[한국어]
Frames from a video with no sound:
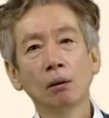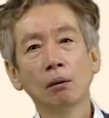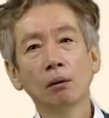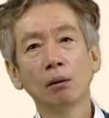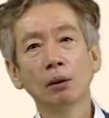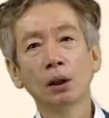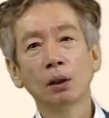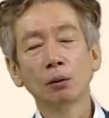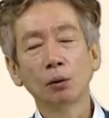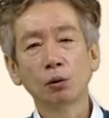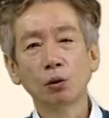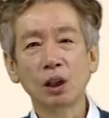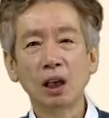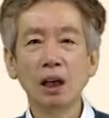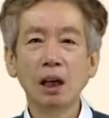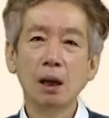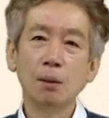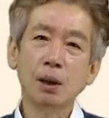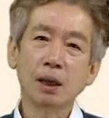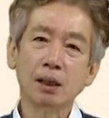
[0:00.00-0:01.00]
어, 예,
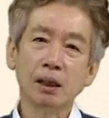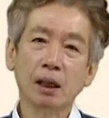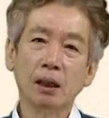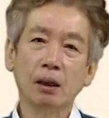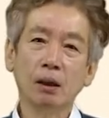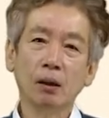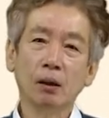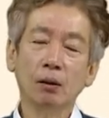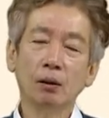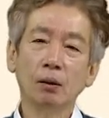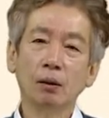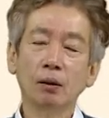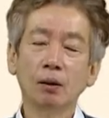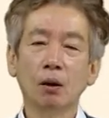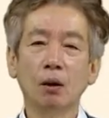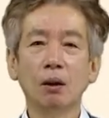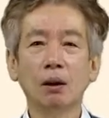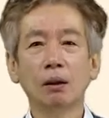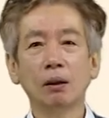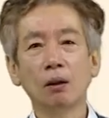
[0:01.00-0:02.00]
딜레마잖아요.
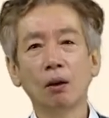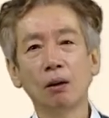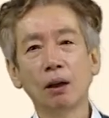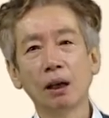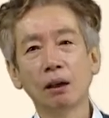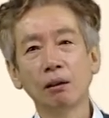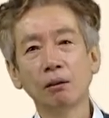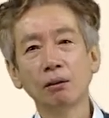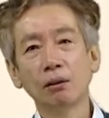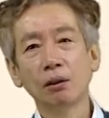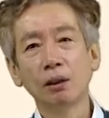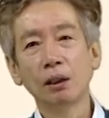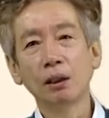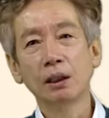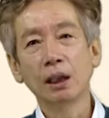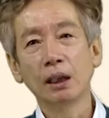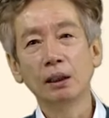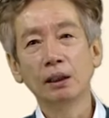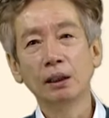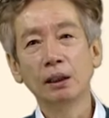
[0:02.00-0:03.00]
연락을
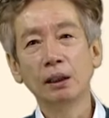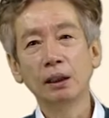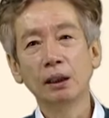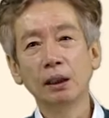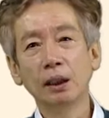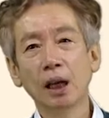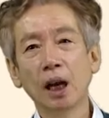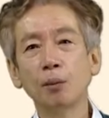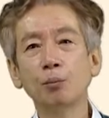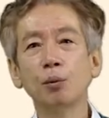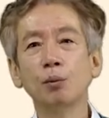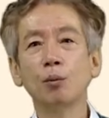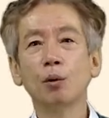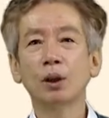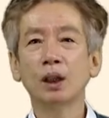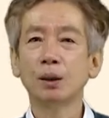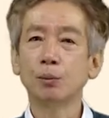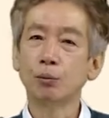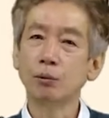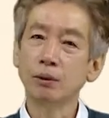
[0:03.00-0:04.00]
드리자니 학부모
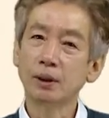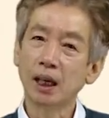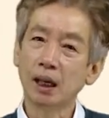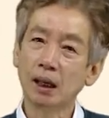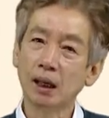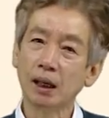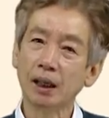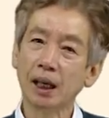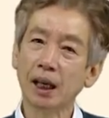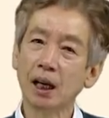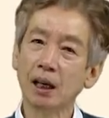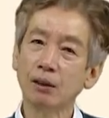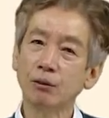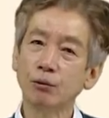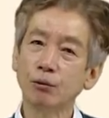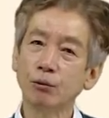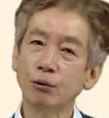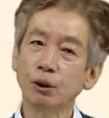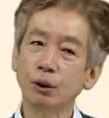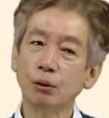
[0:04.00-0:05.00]
기분 상하게 할
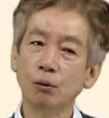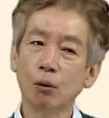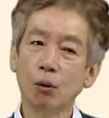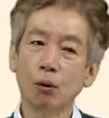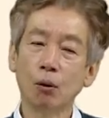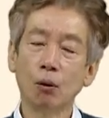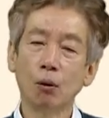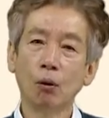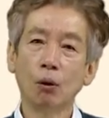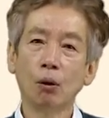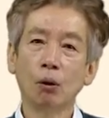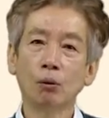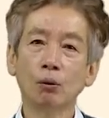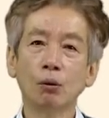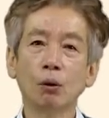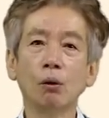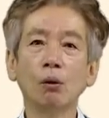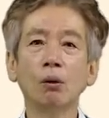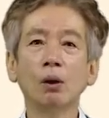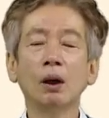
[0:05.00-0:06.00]
수도 있고
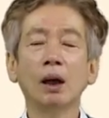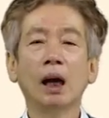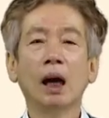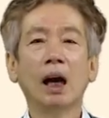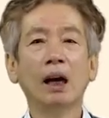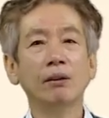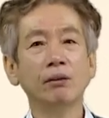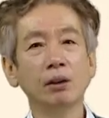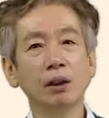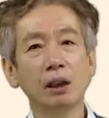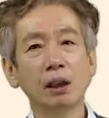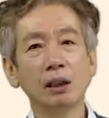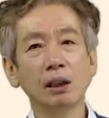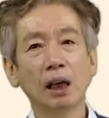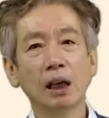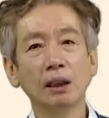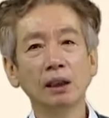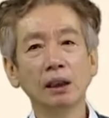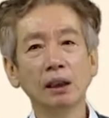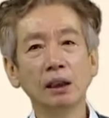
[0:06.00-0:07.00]
또 안
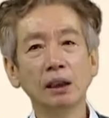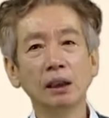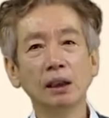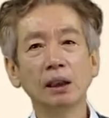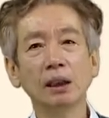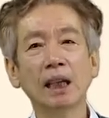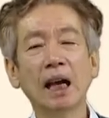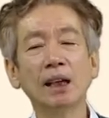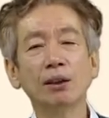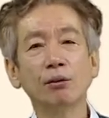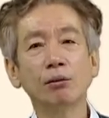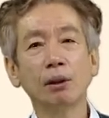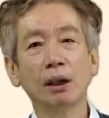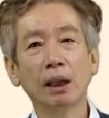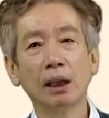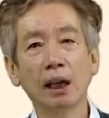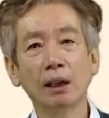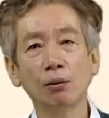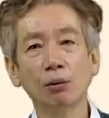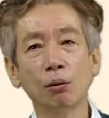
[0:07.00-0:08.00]
드리자니
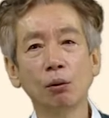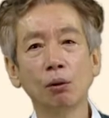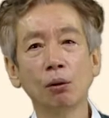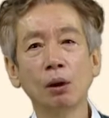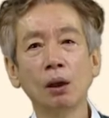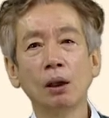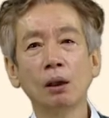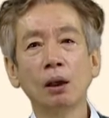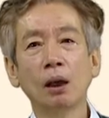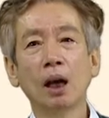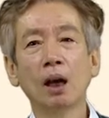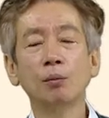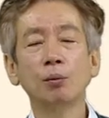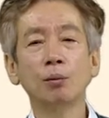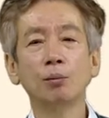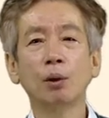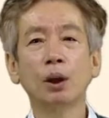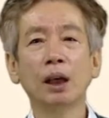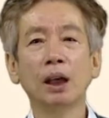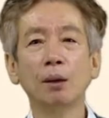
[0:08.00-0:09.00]
나중에라도
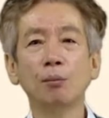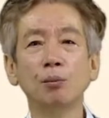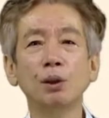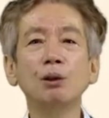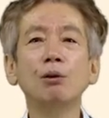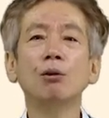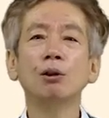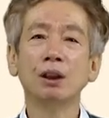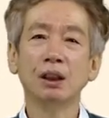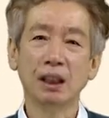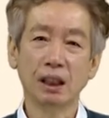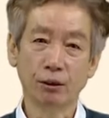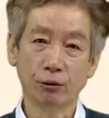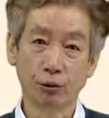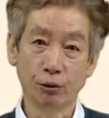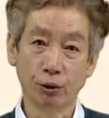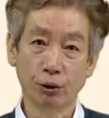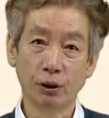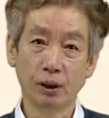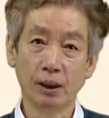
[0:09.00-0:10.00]
학부모에게 민원이 될
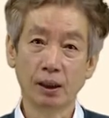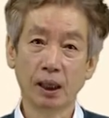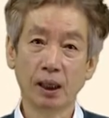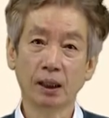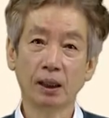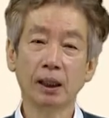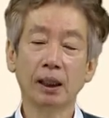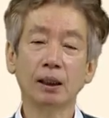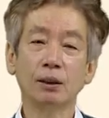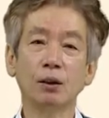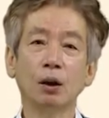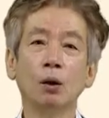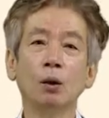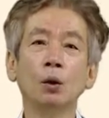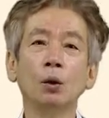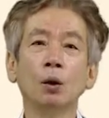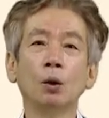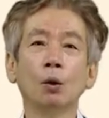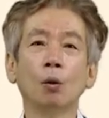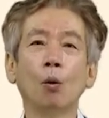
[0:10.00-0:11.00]
수도 있다. 그래서
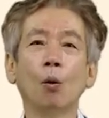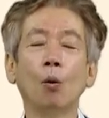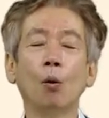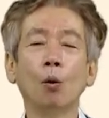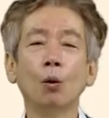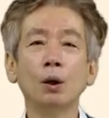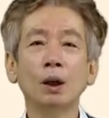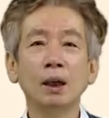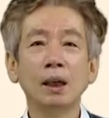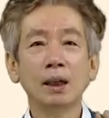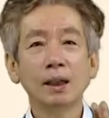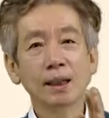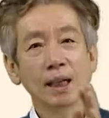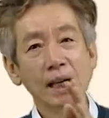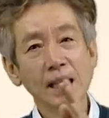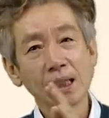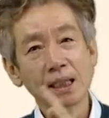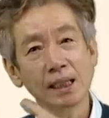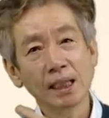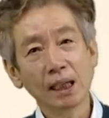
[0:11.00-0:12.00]
그걸
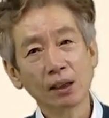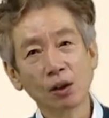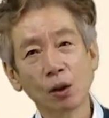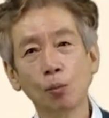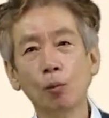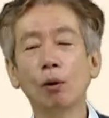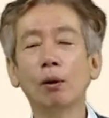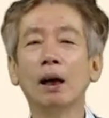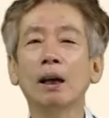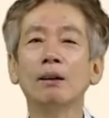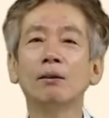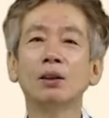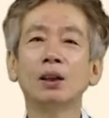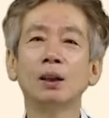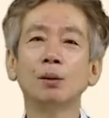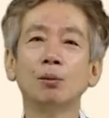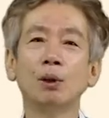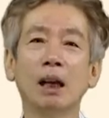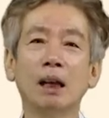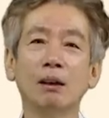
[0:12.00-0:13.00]
살짝 넘어가는
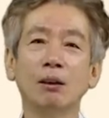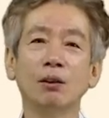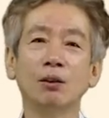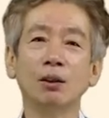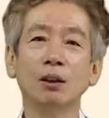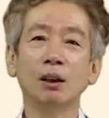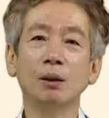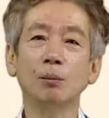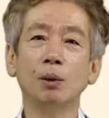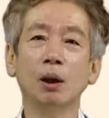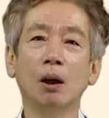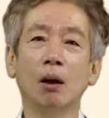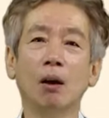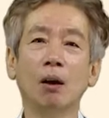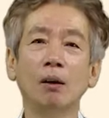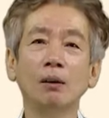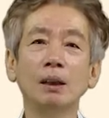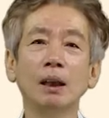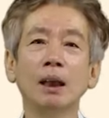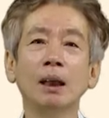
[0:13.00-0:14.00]
팁을
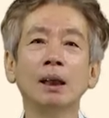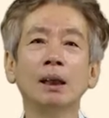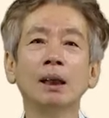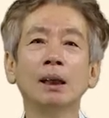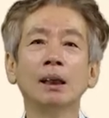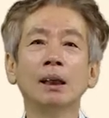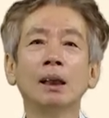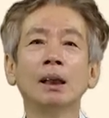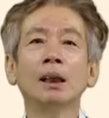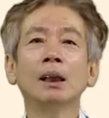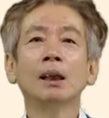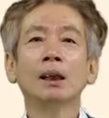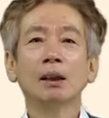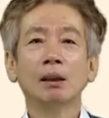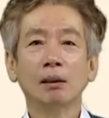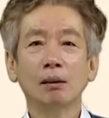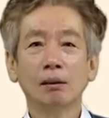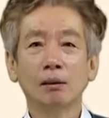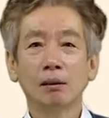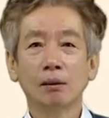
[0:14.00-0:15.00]
알려드리면
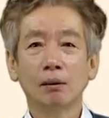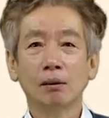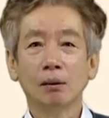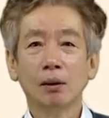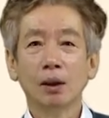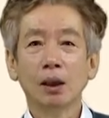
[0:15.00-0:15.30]
이